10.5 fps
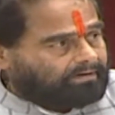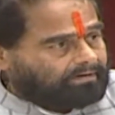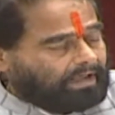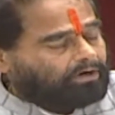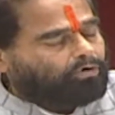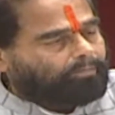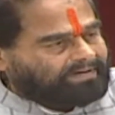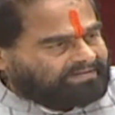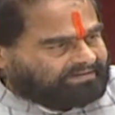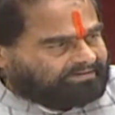నాలుగో
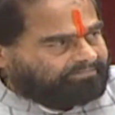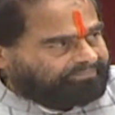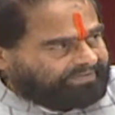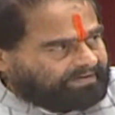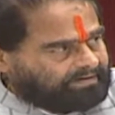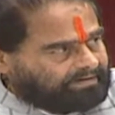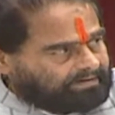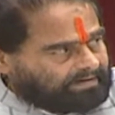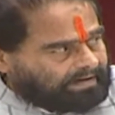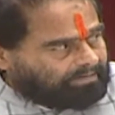బడ్జెట్
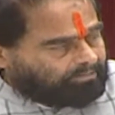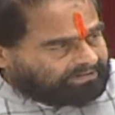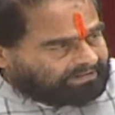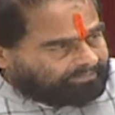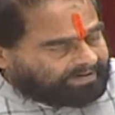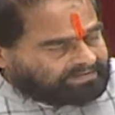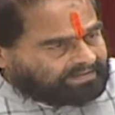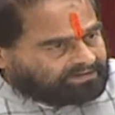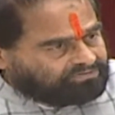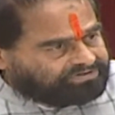ఆ మొదటి
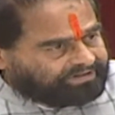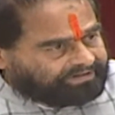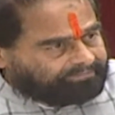బడ్జెట్ నుంచి